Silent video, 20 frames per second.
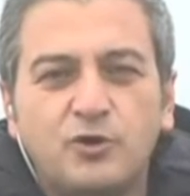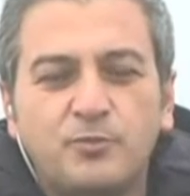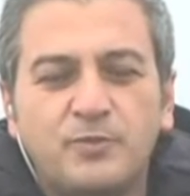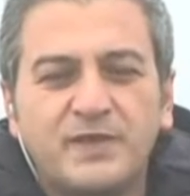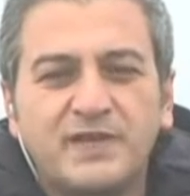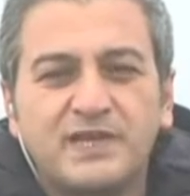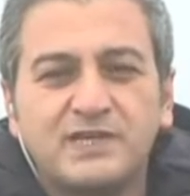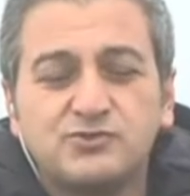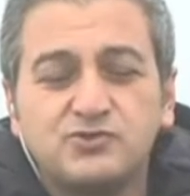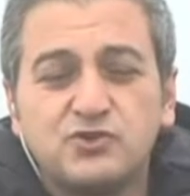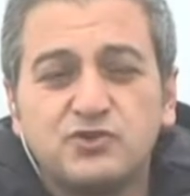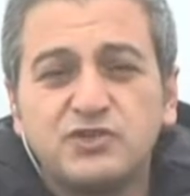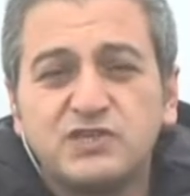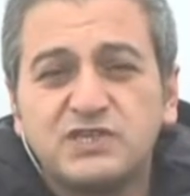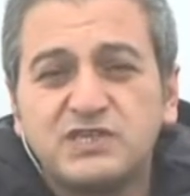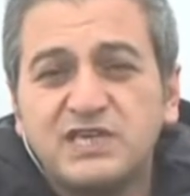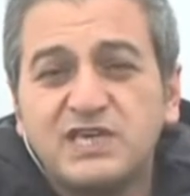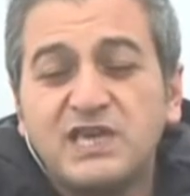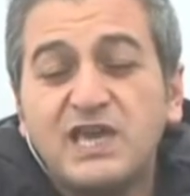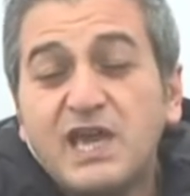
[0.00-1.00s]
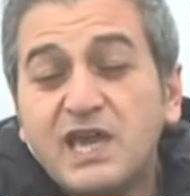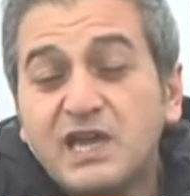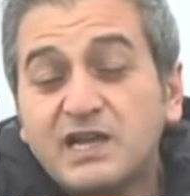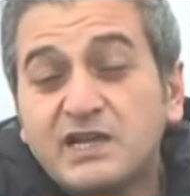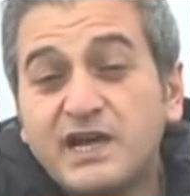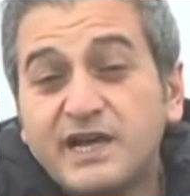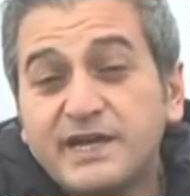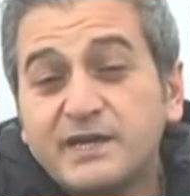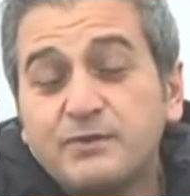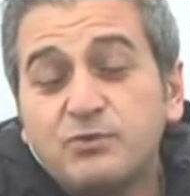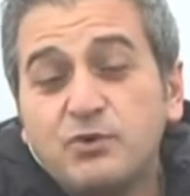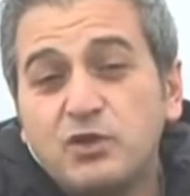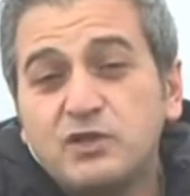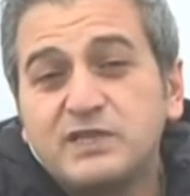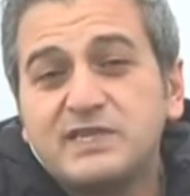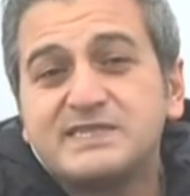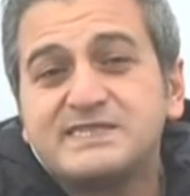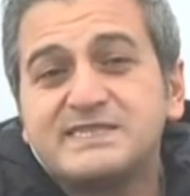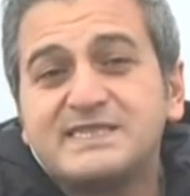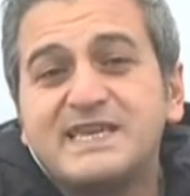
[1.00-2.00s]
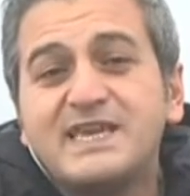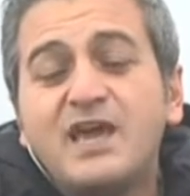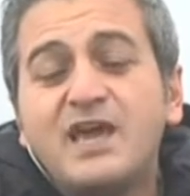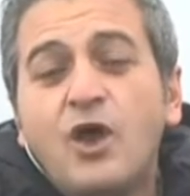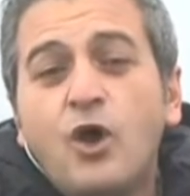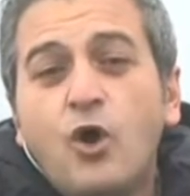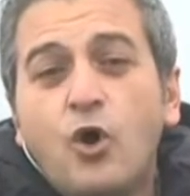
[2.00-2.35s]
operasyonu ki Gara bölgesi